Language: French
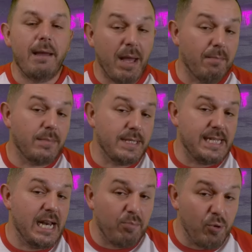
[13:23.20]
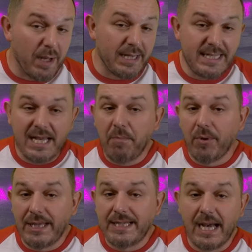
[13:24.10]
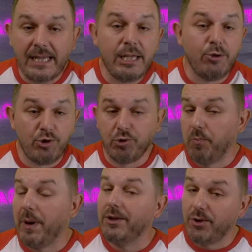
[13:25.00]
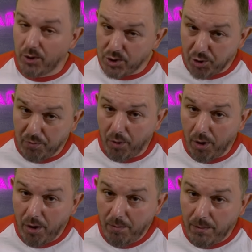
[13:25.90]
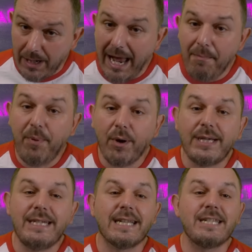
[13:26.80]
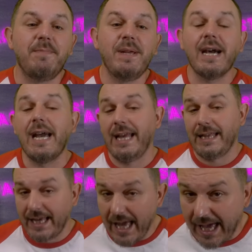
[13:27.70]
Et même si la plupart des serpents et des araignées ne sont pas dangereux pour l'homme, la peur qu'ils inspirent est très